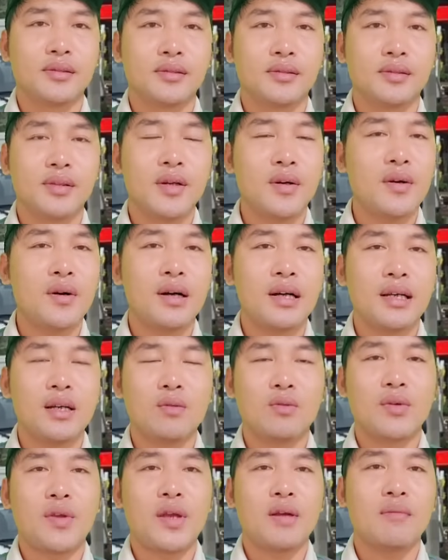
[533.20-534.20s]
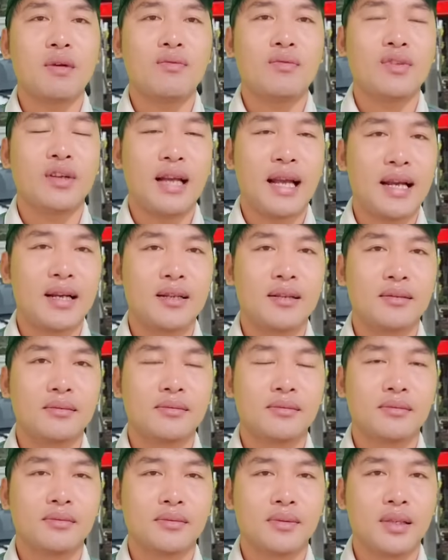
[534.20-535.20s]
do cái câu chuyện bằng phương hằng
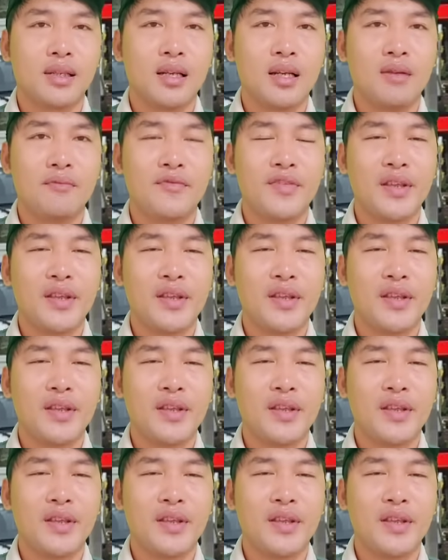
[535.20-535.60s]
à,